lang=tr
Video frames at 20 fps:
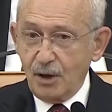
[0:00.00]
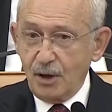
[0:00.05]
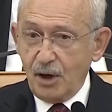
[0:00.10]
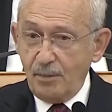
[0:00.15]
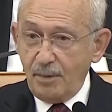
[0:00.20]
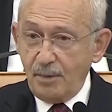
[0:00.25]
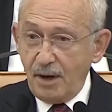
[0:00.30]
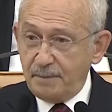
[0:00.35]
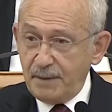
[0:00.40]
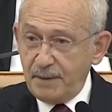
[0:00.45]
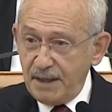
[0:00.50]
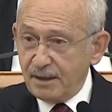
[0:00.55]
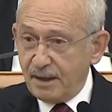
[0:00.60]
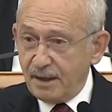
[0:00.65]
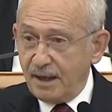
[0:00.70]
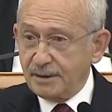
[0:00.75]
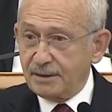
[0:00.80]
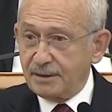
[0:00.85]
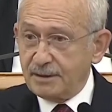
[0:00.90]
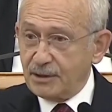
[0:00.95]
Ama
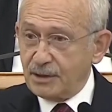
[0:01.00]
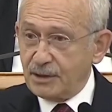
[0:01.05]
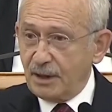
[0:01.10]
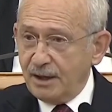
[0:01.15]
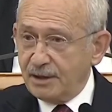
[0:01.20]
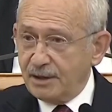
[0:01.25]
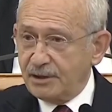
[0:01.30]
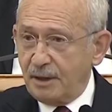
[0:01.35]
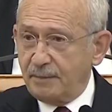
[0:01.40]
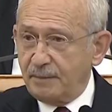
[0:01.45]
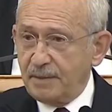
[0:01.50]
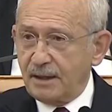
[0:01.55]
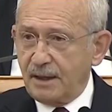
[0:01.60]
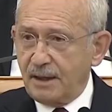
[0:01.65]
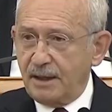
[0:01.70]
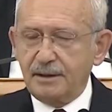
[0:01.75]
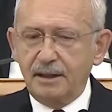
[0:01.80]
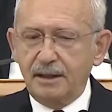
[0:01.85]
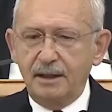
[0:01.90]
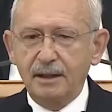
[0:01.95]
bir ayda sadece bir
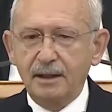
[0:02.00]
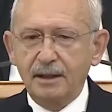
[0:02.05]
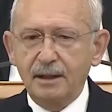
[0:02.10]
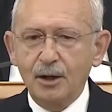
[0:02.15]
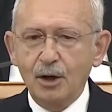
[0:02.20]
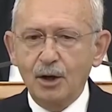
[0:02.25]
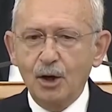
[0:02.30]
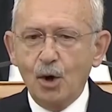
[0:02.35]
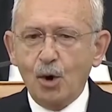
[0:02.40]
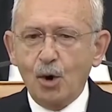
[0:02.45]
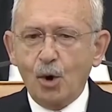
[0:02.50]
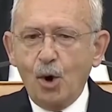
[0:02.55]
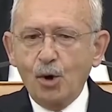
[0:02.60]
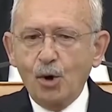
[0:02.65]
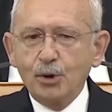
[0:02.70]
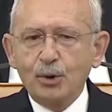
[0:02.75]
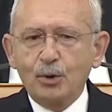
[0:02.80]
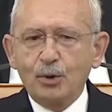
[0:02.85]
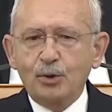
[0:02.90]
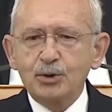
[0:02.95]
ayda
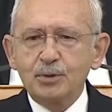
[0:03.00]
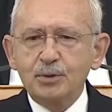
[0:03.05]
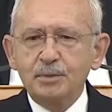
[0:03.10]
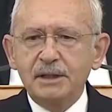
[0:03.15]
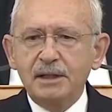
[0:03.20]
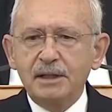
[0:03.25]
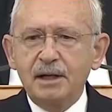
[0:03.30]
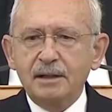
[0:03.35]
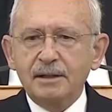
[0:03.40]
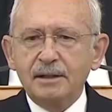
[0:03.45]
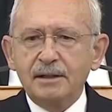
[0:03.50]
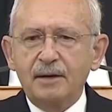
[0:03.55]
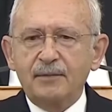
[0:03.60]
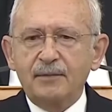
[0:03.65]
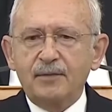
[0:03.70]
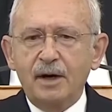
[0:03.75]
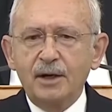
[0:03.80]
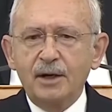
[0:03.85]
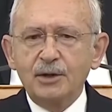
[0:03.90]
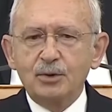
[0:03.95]
19 milyar lira
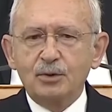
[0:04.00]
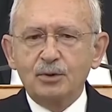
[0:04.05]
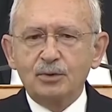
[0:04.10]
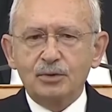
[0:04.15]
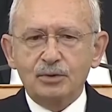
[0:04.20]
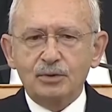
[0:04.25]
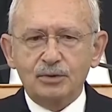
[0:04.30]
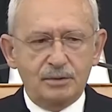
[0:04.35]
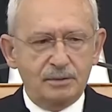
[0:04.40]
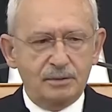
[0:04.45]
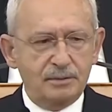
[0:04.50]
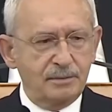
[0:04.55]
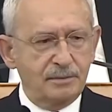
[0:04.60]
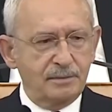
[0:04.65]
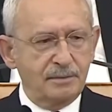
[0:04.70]
faiz ödüyorsun.